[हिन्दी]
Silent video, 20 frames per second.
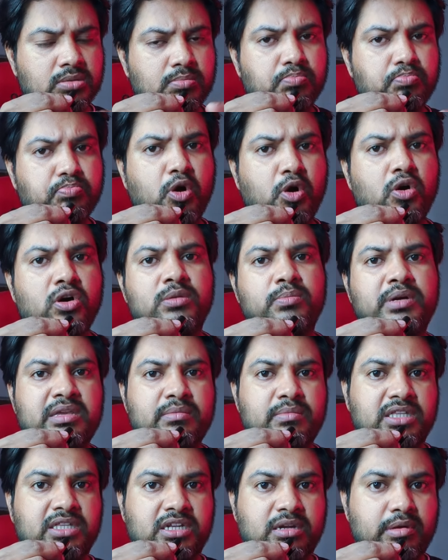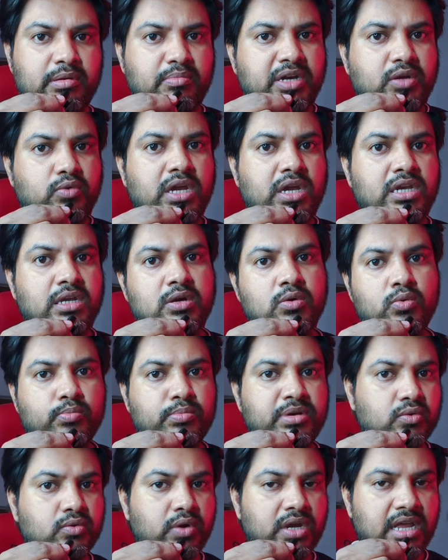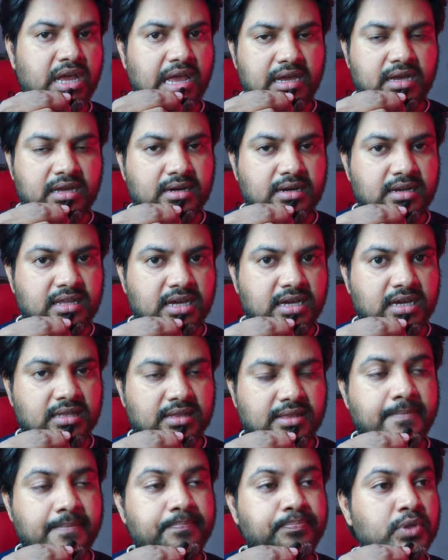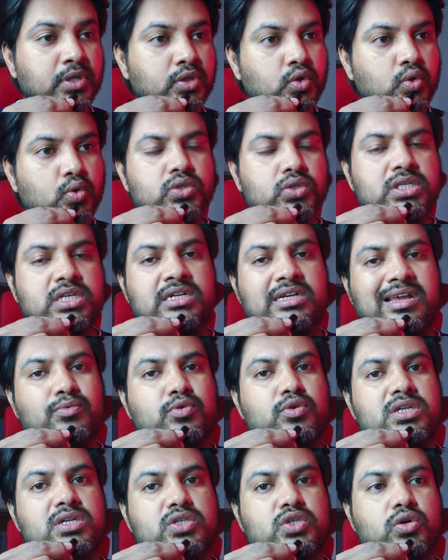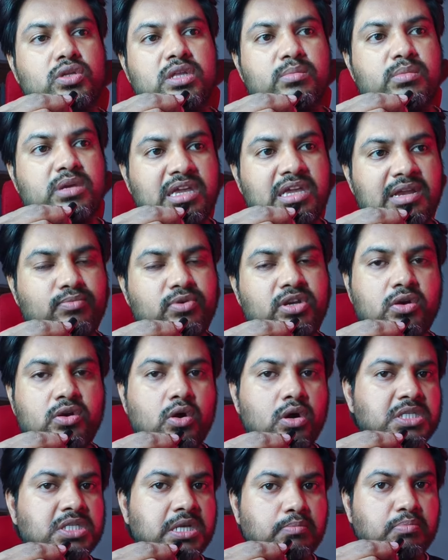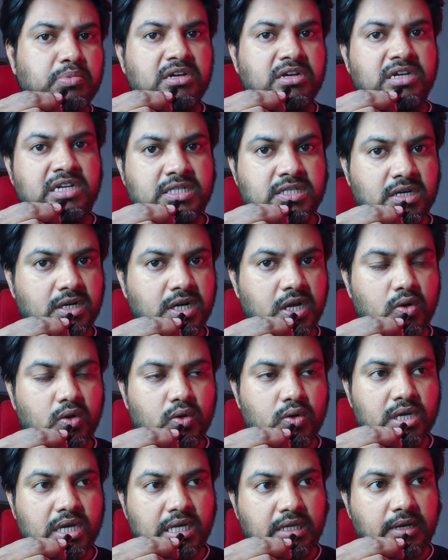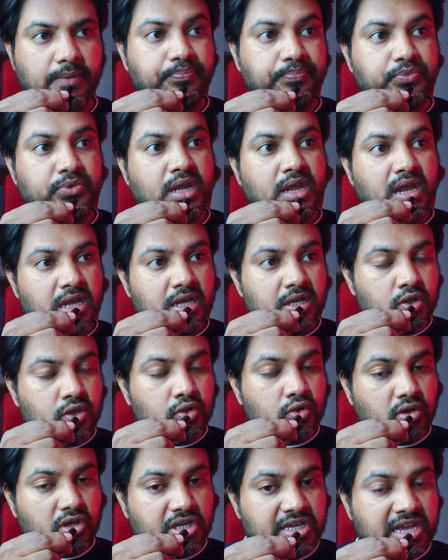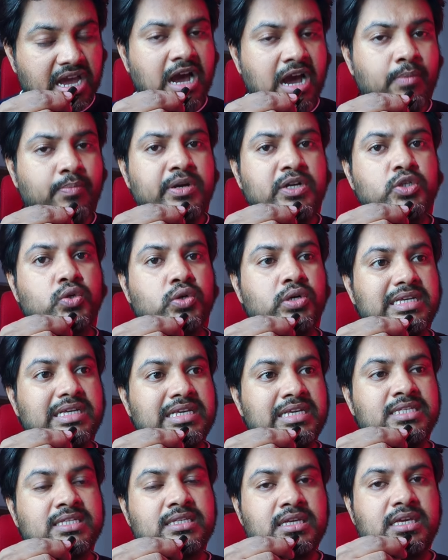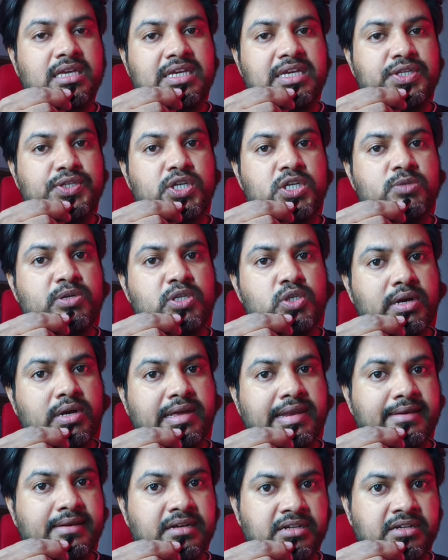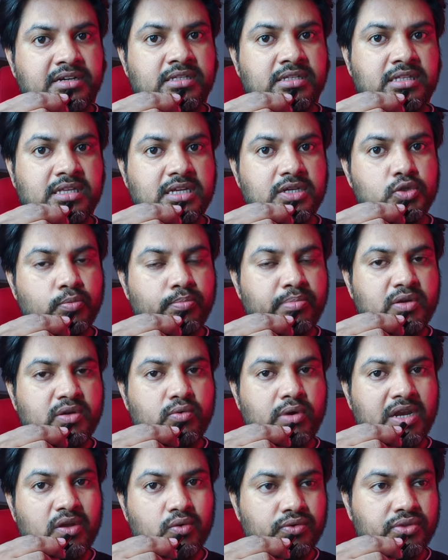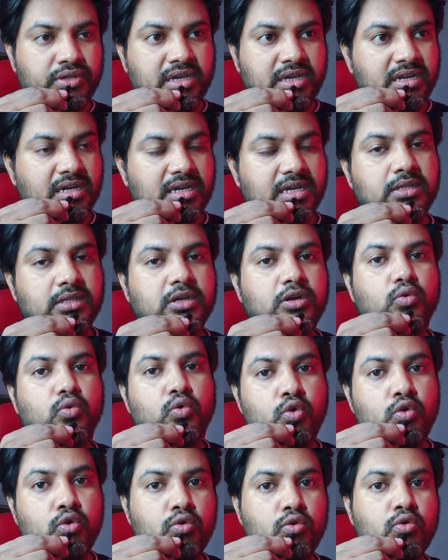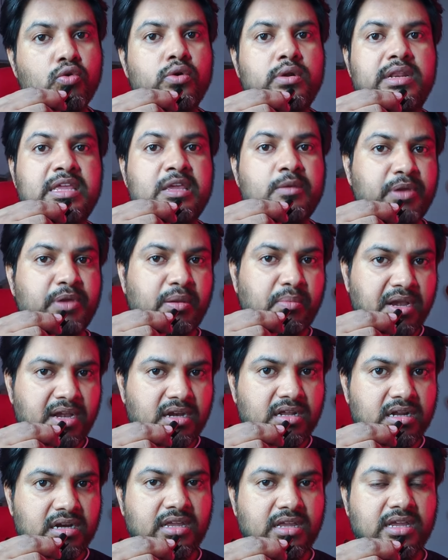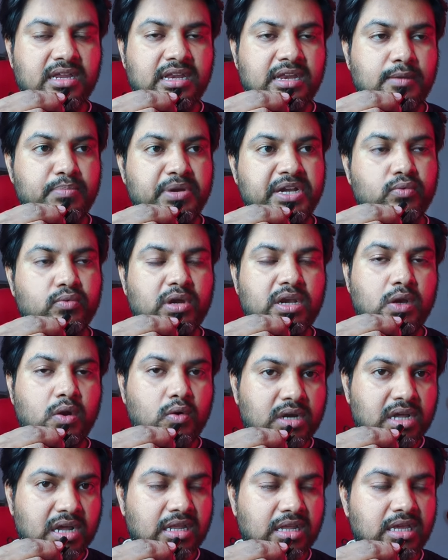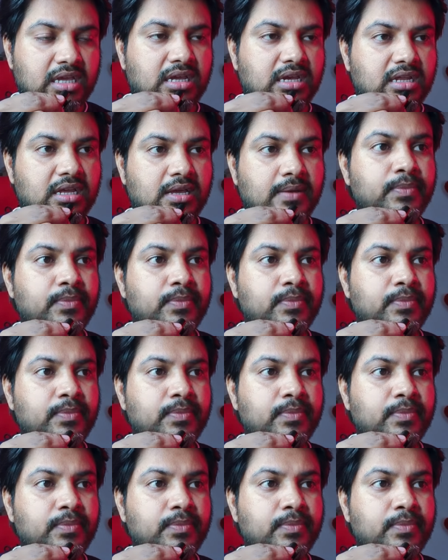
बहुत बड़ी मात्रा में बिटकॉइन को बिटकॉइन हैक कर लिया गया था तो उसी टाइम 2014 में एम गॉक्स कंप्लीटली शट डाउन हो गया था यहाँ पर जो इस एक्सचेंज पे जो क्रेडिटर थे जो बिटकॉइन को दे रखे थे उनको रीपेमेंट करने के लिए बिटकॉइन लौटाने के लिए